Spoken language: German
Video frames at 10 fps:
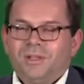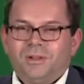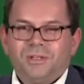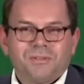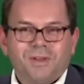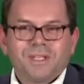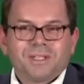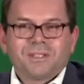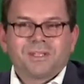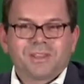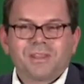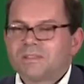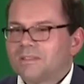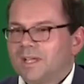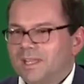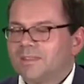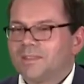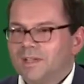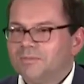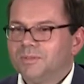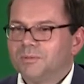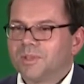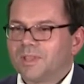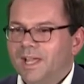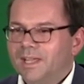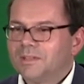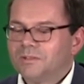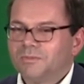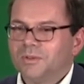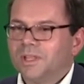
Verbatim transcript: Und ich fand, das ist eine ganz treffende Bezeichnung für